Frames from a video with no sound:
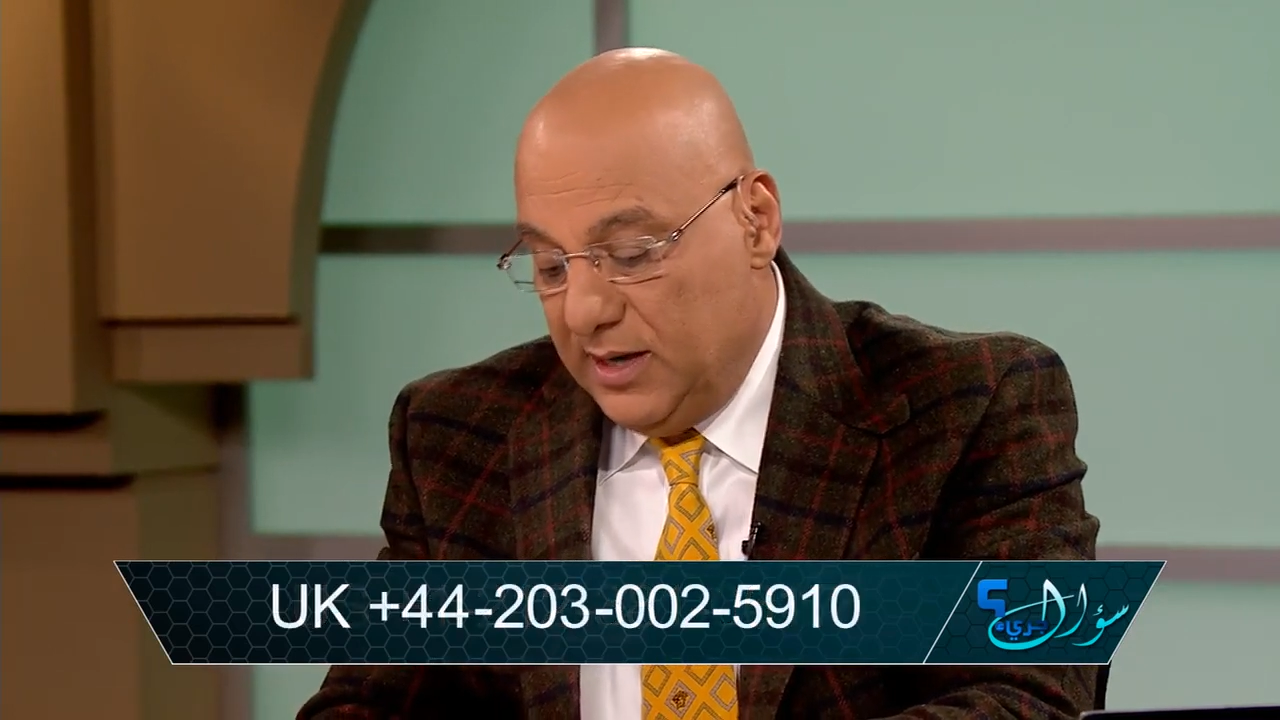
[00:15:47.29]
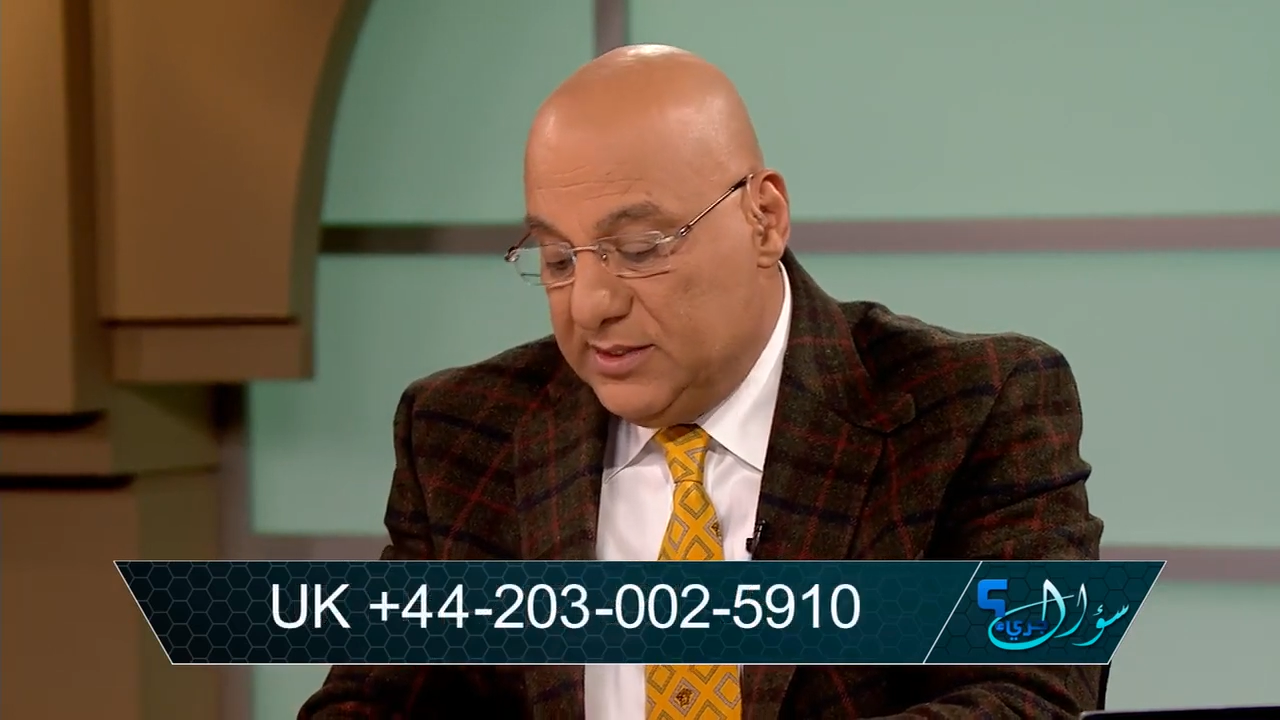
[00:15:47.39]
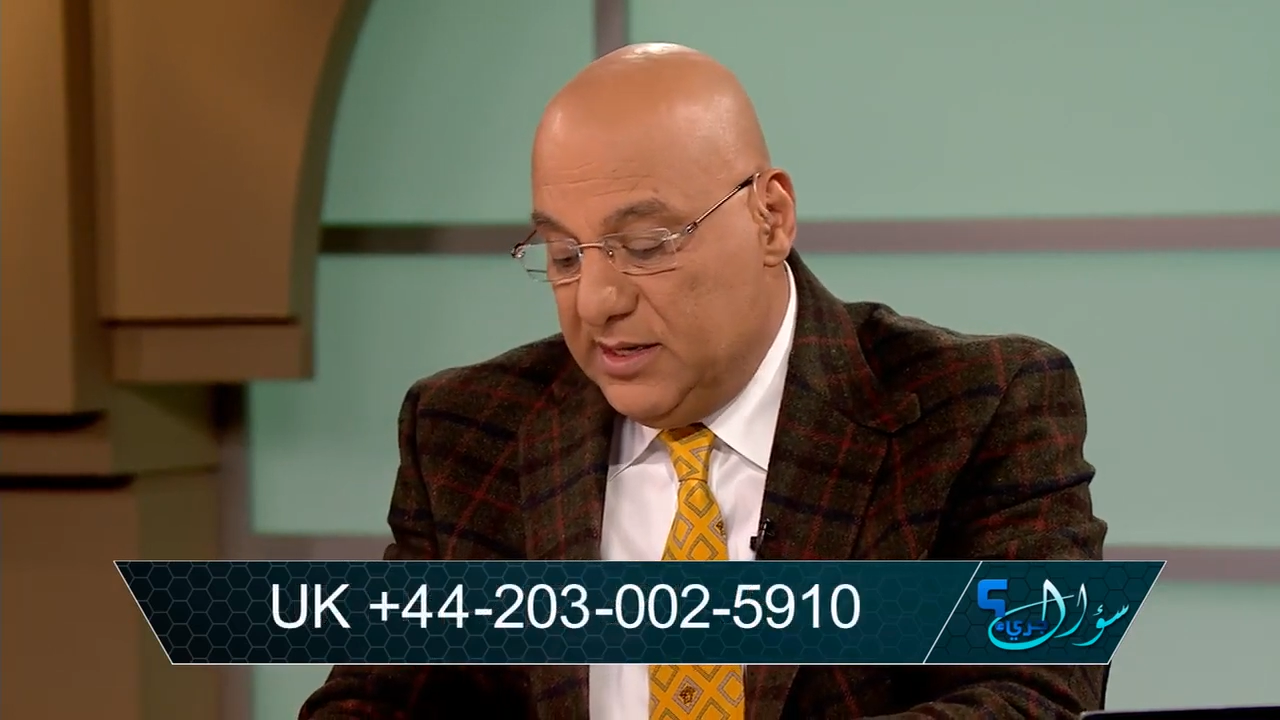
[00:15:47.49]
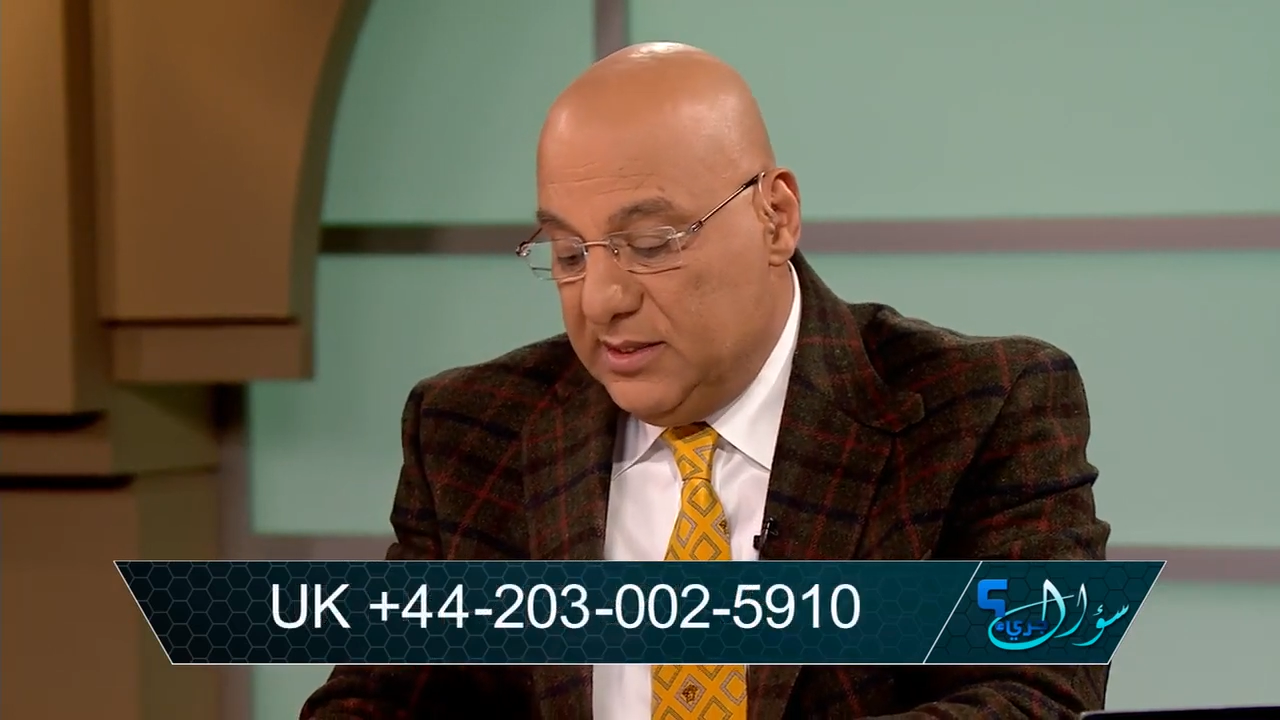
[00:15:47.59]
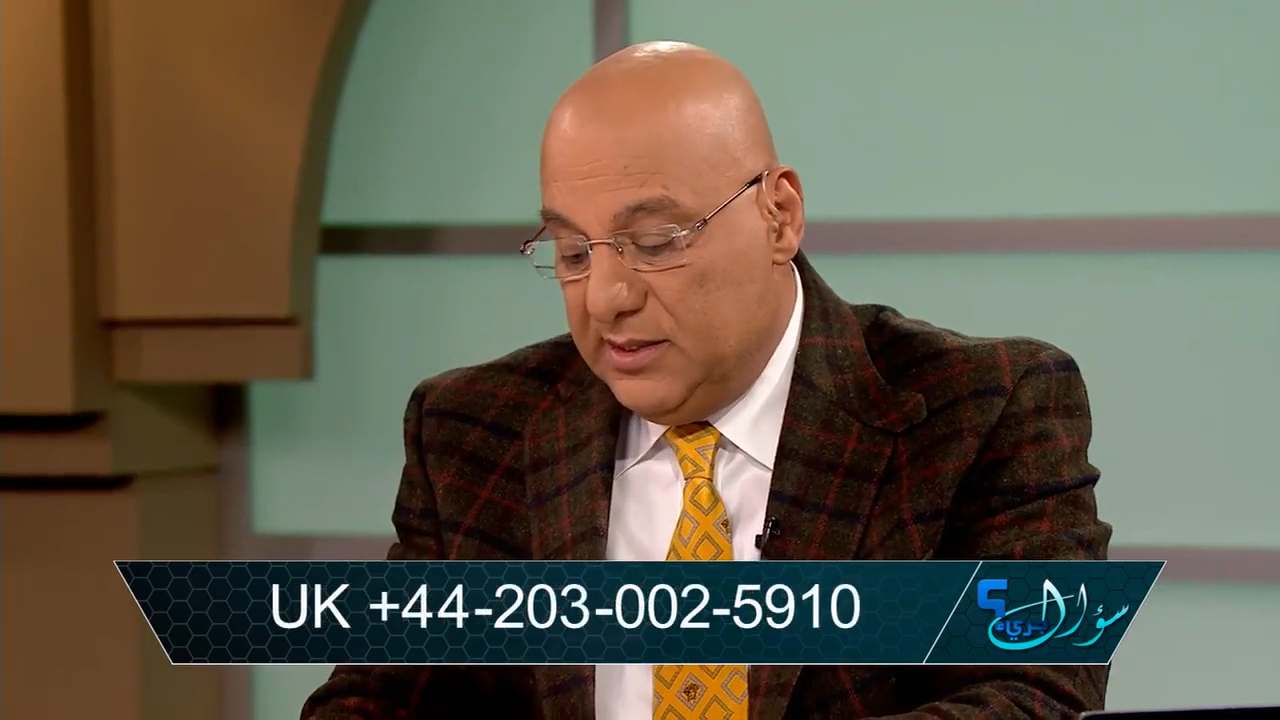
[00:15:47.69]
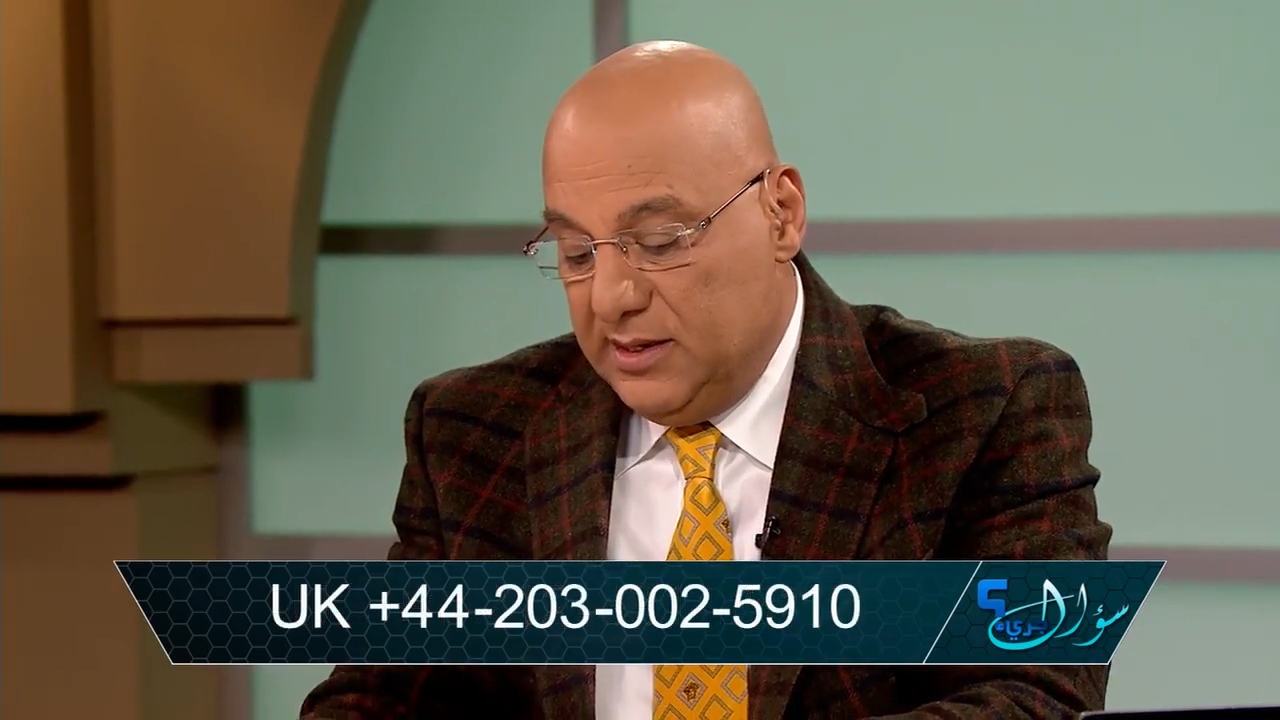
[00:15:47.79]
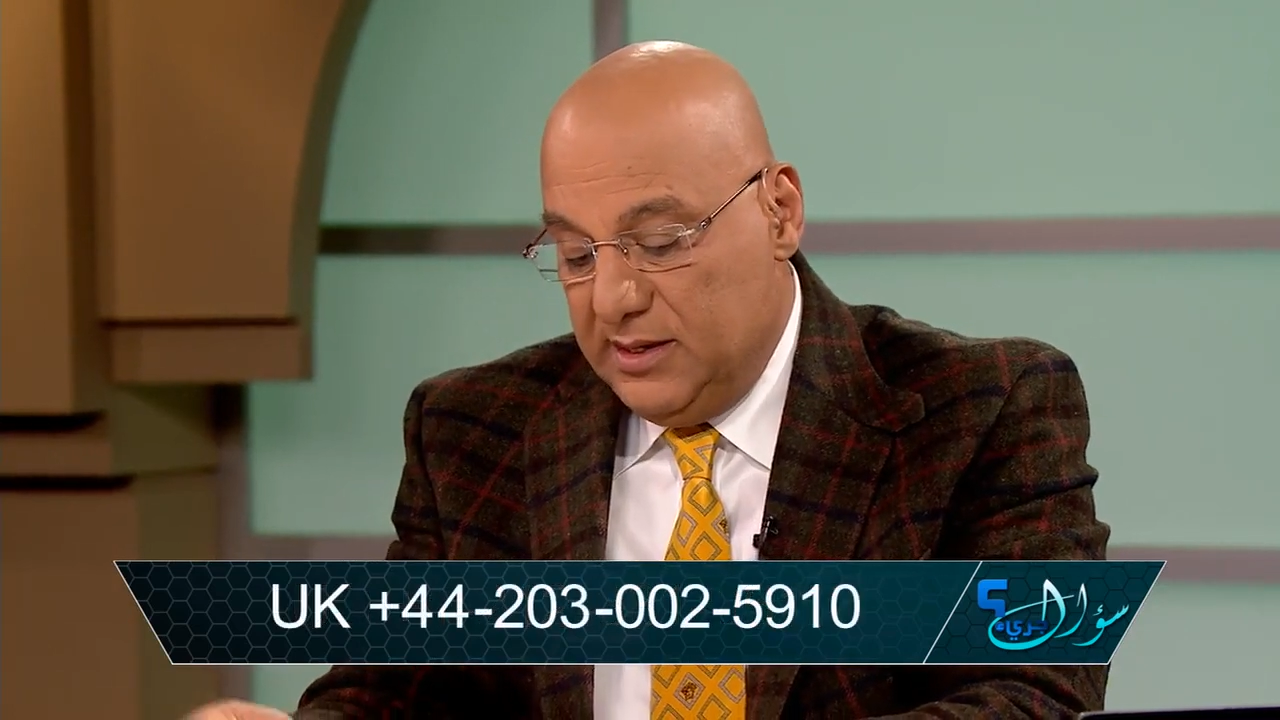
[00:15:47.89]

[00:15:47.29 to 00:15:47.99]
حصلت